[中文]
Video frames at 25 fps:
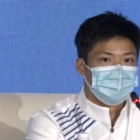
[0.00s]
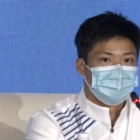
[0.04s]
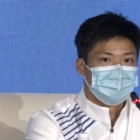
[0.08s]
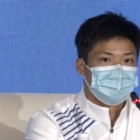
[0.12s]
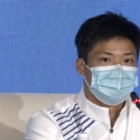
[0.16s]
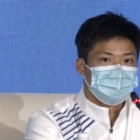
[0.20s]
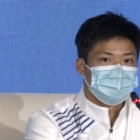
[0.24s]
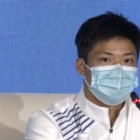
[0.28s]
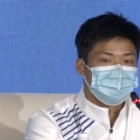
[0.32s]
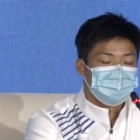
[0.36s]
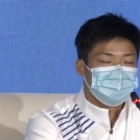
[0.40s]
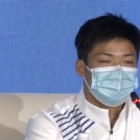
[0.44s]
然
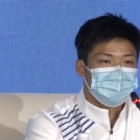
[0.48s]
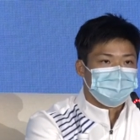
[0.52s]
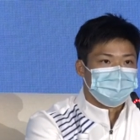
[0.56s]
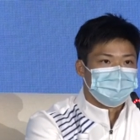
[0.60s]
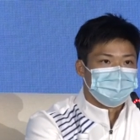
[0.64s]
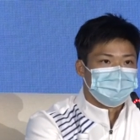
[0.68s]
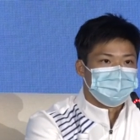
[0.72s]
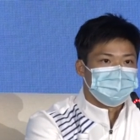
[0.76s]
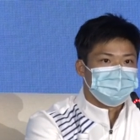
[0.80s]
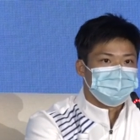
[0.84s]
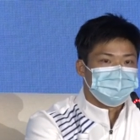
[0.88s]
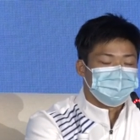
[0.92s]
后现在已
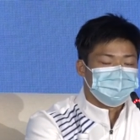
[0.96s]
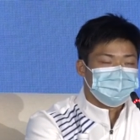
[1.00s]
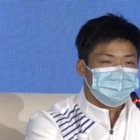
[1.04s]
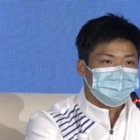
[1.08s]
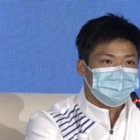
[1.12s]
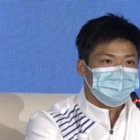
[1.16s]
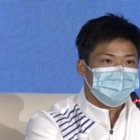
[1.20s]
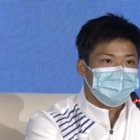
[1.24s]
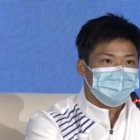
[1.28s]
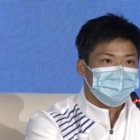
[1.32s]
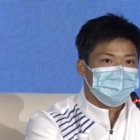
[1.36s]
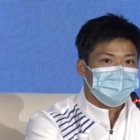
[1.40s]
经
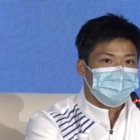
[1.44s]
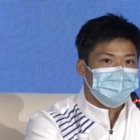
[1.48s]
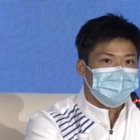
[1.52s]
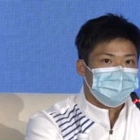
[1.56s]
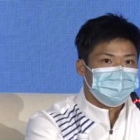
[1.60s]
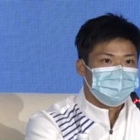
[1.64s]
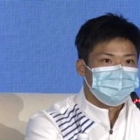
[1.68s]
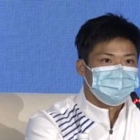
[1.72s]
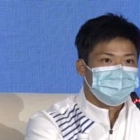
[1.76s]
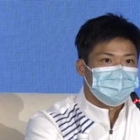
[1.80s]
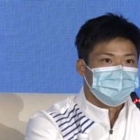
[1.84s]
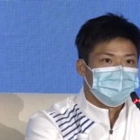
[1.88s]
过去二
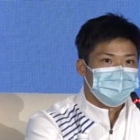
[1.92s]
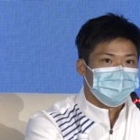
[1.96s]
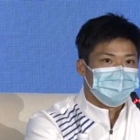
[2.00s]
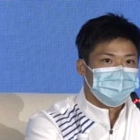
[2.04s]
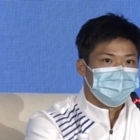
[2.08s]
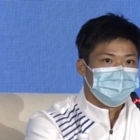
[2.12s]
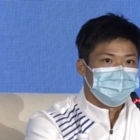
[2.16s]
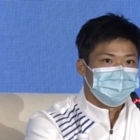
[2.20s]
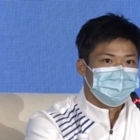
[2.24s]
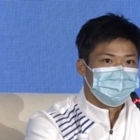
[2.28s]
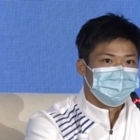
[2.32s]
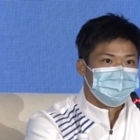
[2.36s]
十多年
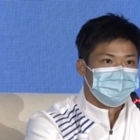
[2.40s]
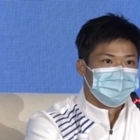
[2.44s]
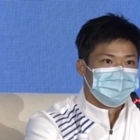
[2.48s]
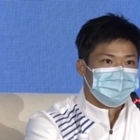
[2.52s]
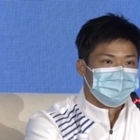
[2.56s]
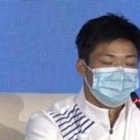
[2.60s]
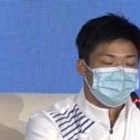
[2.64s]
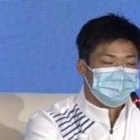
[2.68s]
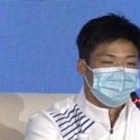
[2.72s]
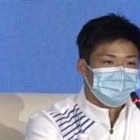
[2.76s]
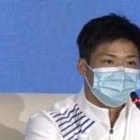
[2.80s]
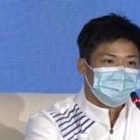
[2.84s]
了，
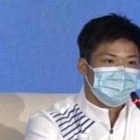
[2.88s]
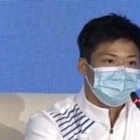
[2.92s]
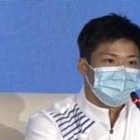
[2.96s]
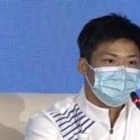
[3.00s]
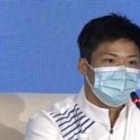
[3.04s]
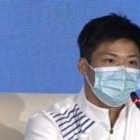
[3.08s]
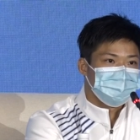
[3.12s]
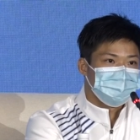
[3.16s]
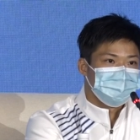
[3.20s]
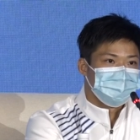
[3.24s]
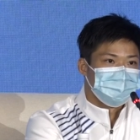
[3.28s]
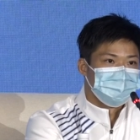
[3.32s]
其
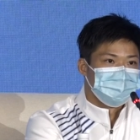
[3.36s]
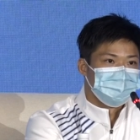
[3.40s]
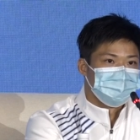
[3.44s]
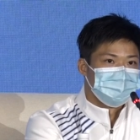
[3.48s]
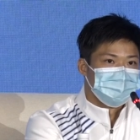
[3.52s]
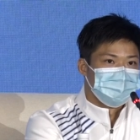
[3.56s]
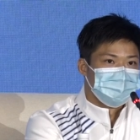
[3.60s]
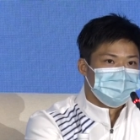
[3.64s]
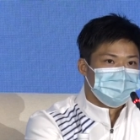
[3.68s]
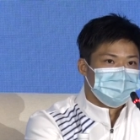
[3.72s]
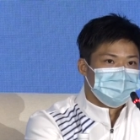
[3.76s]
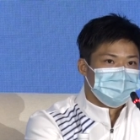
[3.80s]
实
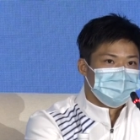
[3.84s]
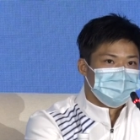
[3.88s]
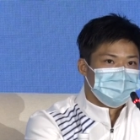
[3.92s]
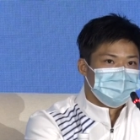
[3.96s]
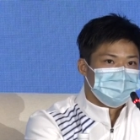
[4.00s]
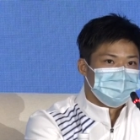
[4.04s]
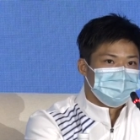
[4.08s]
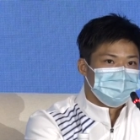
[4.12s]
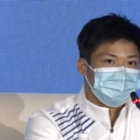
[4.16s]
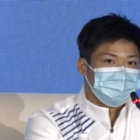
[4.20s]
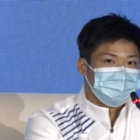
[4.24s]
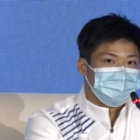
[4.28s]

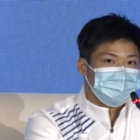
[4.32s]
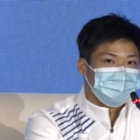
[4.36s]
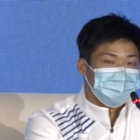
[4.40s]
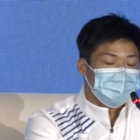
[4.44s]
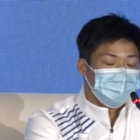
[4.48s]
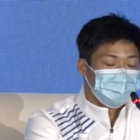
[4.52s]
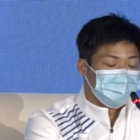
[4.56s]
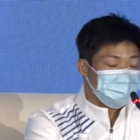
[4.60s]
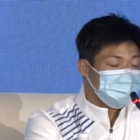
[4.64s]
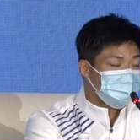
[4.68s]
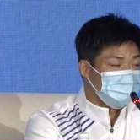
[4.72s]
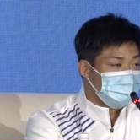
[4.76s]
其实我
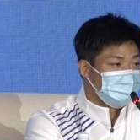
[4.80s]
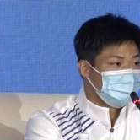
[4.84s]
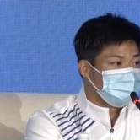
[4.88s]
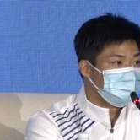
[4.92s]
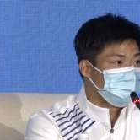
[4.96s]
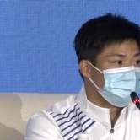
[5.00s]
很想